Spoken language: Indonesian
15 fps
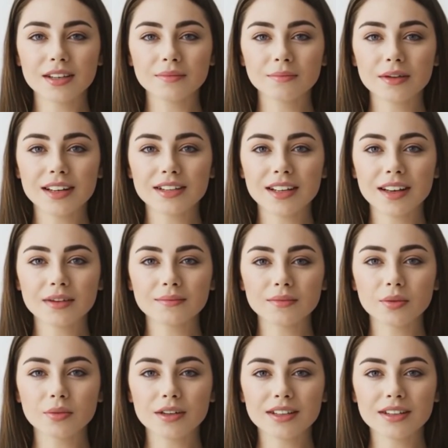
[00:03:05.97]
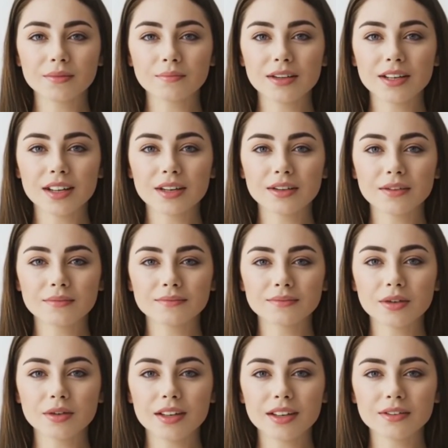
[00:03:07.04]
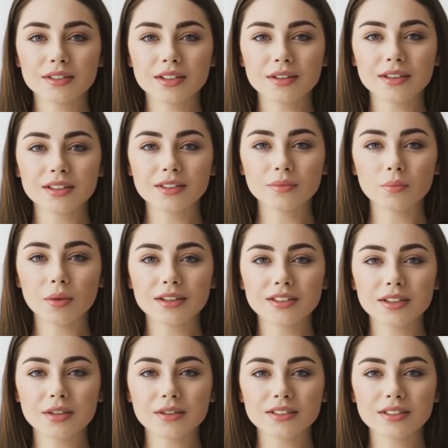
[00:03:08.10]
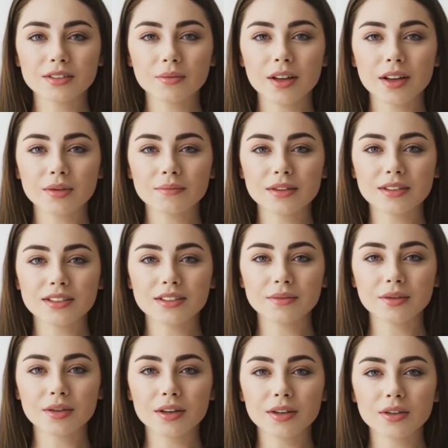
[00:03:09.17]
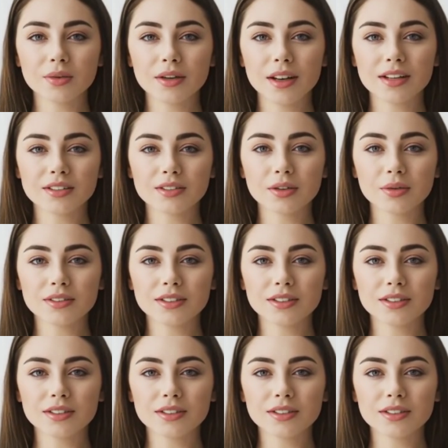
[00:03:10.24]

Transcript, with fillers: many have already begun referring to this Windows 12 as the chronological